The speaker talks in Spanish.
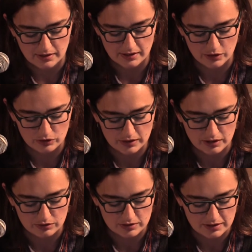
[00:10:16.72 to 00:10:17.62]

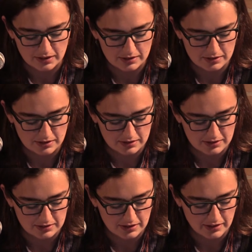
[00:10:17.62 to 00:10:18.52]
redondeando estas,
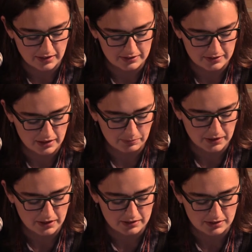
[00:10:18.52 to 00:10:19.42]
estas ideas
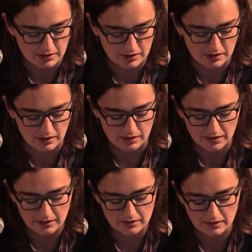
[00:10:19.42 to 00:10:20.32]
rápidas, que
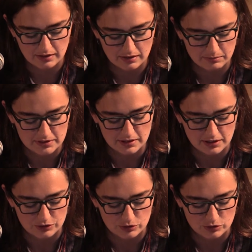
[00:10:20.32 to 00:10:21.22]
ahí la
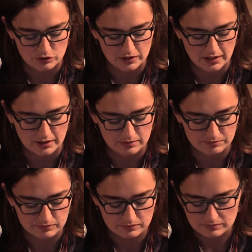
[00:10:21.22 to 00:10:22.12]
investigación social
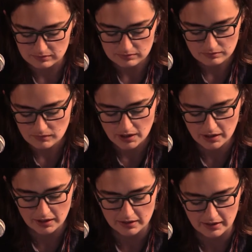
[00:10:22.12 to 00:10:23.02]

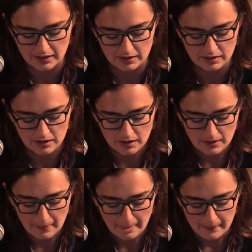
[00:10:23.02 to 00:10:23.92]
en general
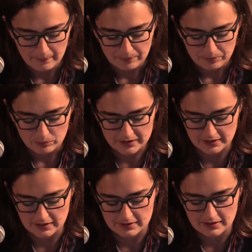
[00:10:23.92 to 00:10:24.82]
pues
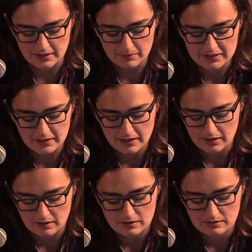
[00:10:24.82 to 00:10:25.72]
en este tema
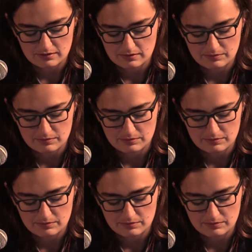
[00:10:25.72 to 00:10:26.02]
será